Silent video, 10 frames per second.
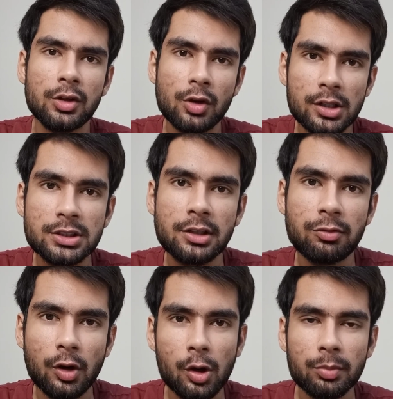तो आज के
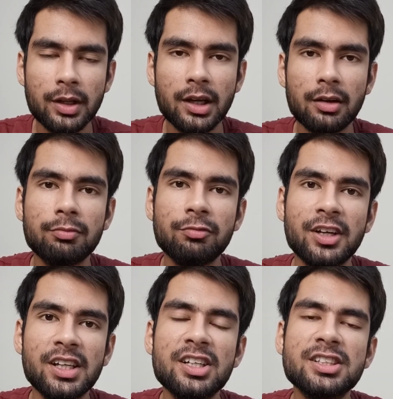व्लॉग में हम
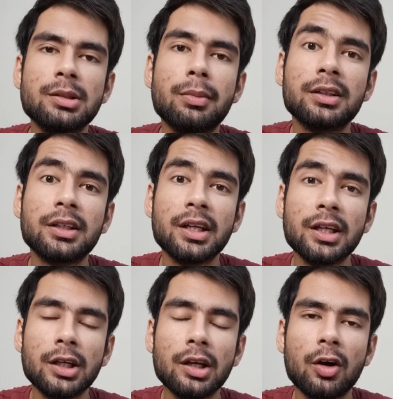फेलियर्स की बात
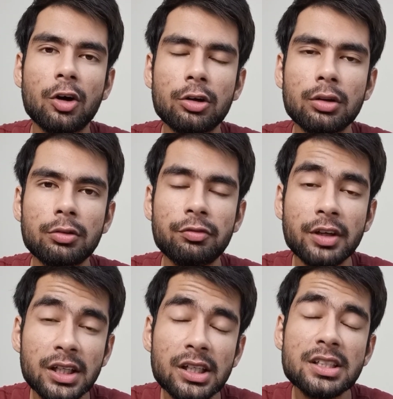करेंगे और
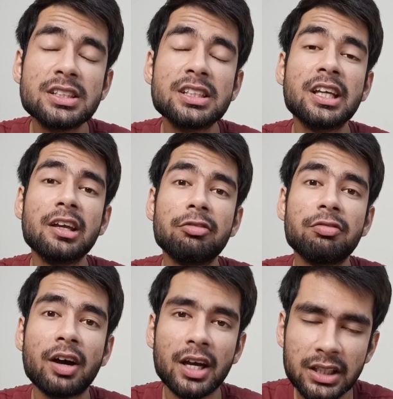फेलियर्स के
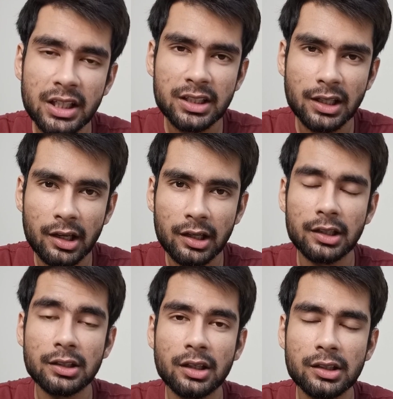फ़ायदे क्या हैं
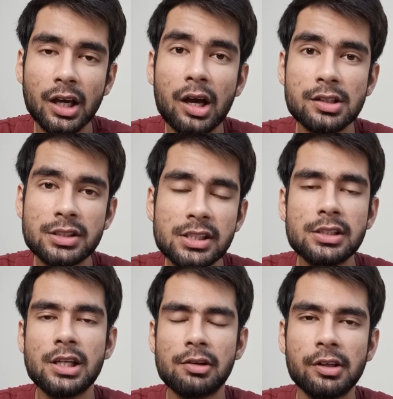क्या अच्छी
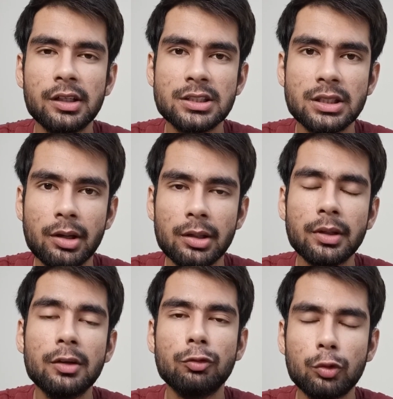चीज़ें हैं फेलियर्स के बारे
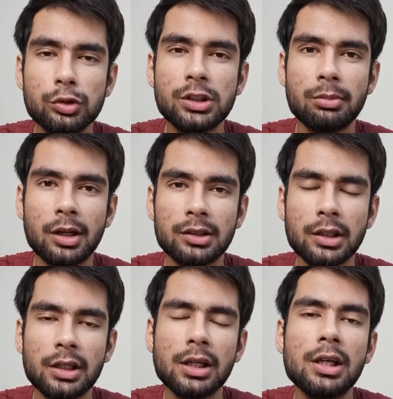में वो उसकी बात
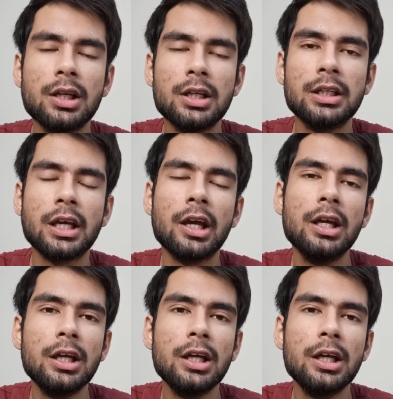करेंगे ठीक है